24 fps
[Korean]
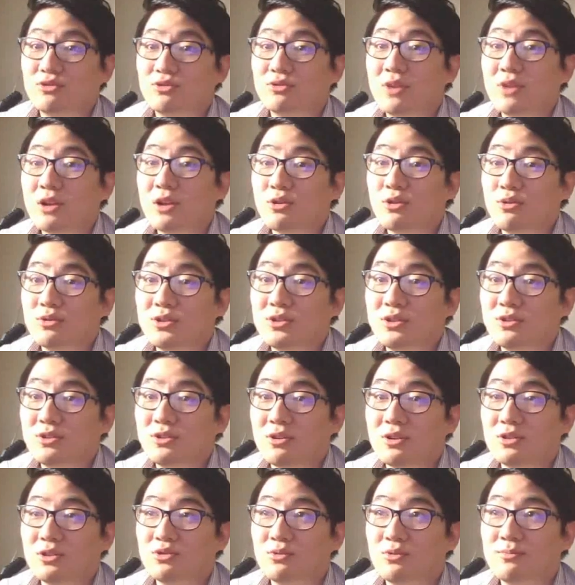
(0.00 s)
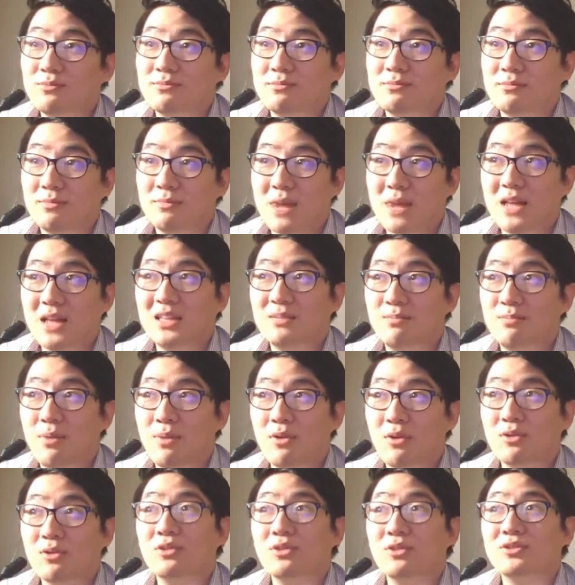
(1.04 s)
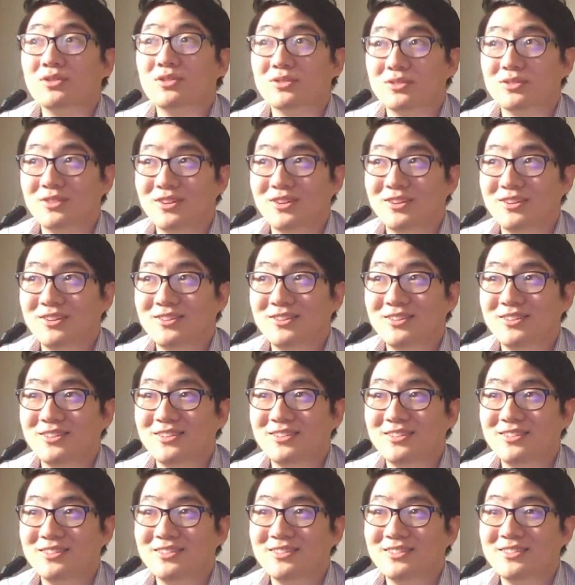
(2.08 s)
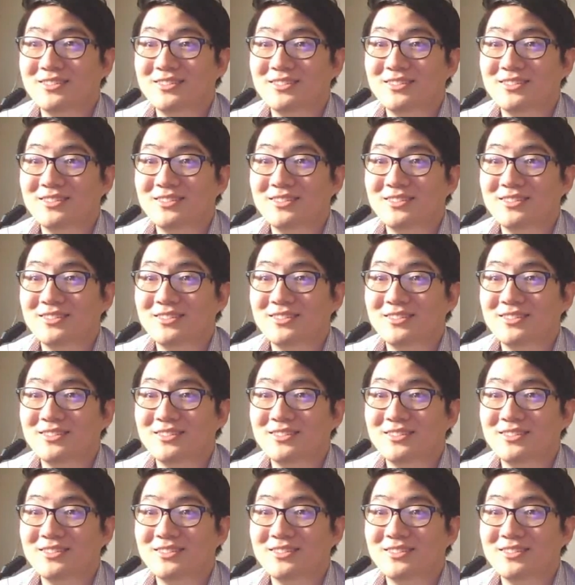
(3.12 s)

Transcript: 중학교 시절에 좀 많이 벗겨졌어요.